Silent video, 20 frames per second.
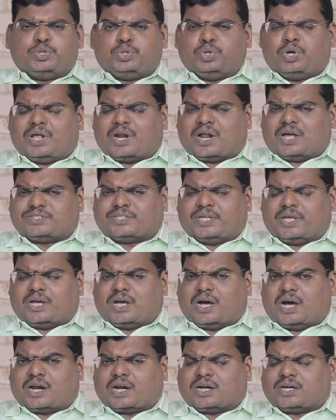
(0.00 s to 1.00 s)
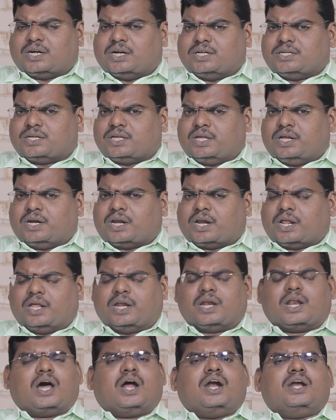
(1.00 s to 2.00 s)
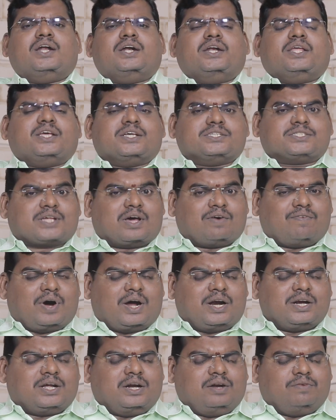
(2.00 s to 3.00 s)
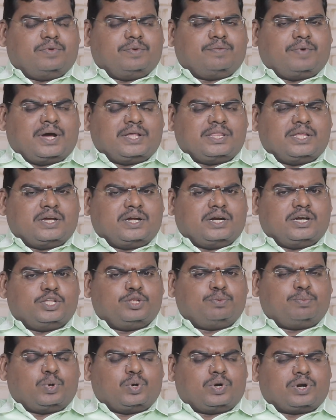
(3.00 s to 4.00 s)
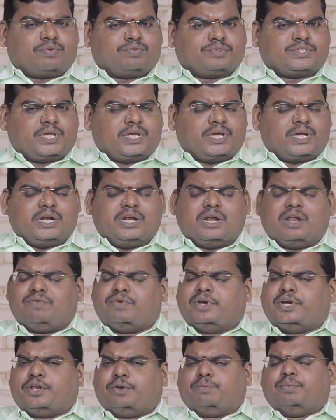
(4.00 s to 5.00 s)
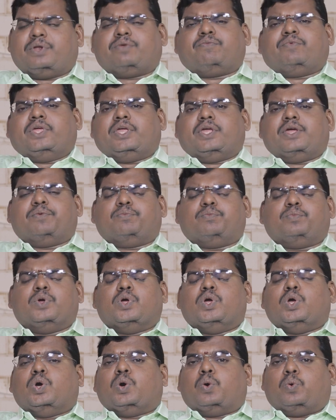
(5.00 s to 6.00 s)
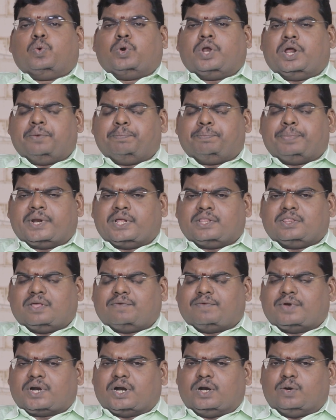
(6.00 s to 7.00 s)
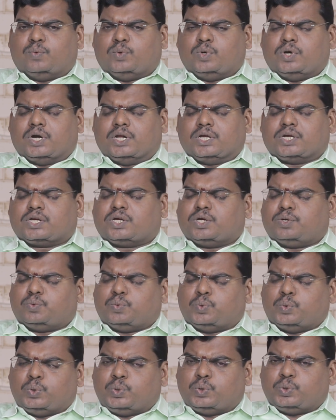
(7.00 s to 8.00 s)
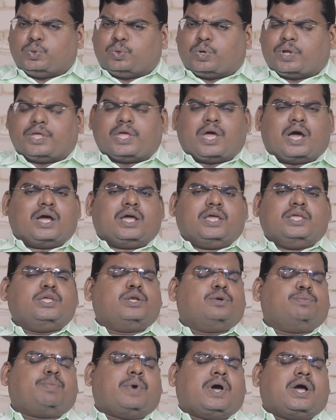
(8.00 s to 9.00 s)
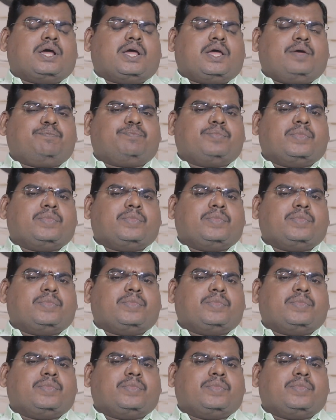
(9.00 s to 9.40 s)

மிதுன ராசிக்காரர்களுக்கு இன்றைய நாளில் நீங்கள் சவால்கள் விவாதங்கள் இது போன்ற விஷயங்களில் வெற்றி பெறுவீங்க உடன் பிறந்தவர்கள் உங்களுக்கு உறுதுணையாக இருப்பாங்க